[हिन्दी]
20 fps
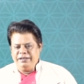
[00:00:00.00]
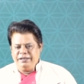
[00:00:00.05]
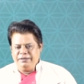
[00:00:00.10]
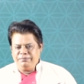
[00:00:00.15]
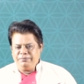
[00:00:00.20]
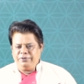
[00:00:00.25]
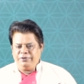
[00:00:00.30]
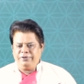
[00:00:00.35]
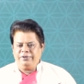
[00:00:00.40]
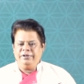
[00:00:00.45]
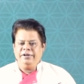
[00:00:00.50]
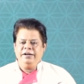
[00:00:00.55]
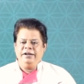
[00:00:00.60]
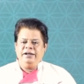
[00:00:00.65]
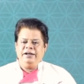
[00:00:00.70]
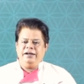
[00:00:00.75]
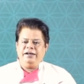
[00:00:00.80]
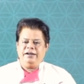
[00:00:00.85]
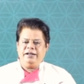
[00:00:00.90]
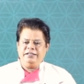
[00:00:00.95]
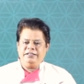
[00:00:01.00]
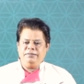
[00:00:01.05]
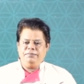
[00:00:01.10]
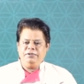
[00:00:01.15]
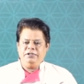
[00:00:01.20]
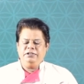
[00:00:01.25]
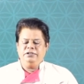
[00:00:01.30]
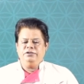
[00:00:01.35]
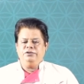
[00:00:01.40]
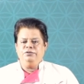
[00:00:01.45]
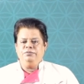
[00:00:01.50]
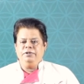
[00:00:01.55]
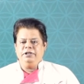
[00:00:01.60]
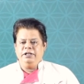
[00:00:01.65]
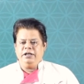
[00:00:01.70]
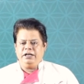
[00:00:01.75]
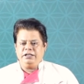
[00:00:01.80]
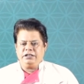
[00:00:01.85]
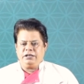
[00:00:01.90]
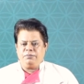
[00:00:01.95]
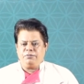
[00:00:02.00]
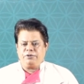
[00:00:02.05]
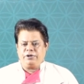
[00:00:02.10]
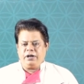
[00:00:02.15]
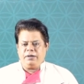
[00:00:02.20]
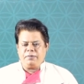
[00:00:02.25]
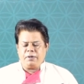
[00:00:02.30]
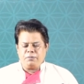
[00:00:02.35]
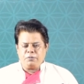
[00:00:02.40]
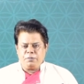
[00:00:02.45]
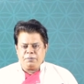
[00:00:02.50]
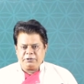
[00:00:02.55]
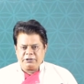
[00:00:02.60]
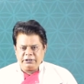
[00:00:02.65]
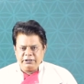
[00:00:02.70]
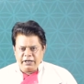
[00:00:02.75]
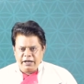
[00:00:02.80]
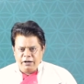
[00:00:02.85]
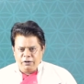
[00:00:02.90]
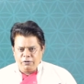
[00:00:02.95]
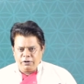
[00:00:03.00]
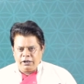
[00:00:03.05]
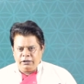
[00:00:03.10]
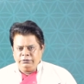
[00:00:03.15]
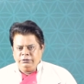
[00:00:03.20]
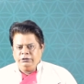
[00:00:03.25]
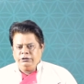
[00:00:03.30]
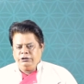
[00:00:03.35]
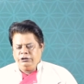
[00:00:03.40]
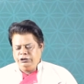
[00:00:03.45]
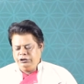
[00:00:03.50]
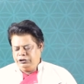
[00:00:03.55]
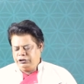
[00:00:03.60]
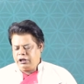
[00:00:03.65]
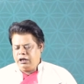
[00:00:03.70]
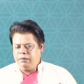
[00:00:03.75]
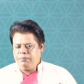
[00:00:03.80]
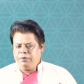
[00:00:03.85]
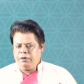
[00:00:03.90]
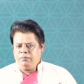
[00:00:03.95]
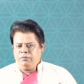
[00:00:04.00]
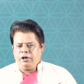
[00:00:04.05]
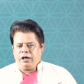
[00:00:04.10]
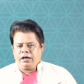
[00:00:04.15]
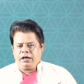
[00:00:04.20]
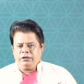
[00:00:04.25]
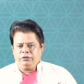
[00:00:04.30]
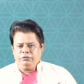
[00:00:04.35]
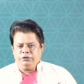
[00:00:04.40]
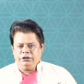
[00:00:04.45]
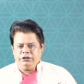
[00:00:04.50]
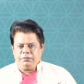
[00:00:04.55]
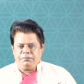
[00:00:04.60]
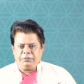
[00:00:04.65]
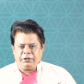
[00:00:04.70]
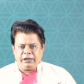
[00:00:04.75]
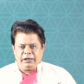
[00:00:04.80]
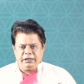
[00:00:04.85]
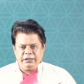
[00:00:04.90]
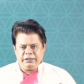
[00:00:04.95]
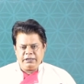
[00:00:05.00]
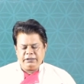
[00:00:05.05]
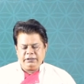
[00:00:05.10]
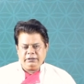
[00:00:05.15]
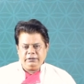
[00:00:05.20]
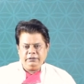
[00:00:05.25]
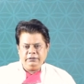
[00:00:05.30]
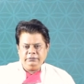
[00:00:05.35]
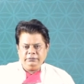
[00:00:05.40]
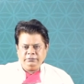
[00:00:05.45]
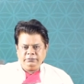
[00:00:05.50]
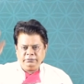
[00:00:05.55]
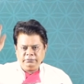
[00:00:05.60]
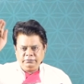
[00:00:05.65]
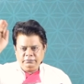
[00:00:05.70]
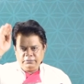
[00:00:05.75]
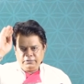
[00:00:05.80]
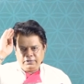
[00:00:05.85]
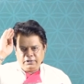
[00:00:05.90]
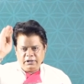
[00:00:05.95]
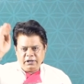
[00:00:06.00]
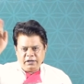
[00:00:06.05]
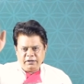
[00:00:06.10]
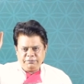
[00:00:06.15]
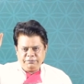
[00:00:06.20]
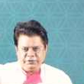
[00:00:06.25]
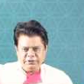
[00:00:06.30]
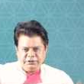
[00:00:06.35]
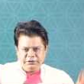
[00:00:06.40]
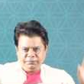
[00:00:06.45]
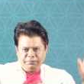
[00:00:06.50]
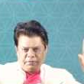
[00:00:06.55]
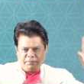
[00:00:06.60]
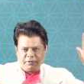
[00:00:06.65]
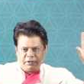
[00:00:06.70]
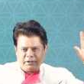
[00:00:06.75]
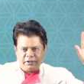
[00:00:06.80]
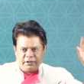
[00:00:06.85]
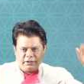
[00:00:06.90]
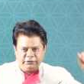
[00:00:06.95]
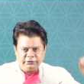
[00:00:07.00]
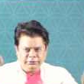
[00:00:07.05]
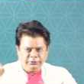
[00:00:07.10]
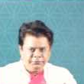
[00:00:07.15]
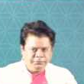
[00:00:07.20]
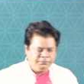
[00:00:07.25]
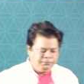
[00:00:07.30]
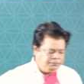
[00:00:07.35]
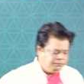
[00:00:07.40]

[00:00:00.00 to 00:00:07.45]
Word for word: टिप और रेसिपीज़ उम्मीद है आज का प्रोग्राम आपको पसंद आया होगा इन फिर मुलाकात होगी जब तक के लिए इजाज़त लाफि पबा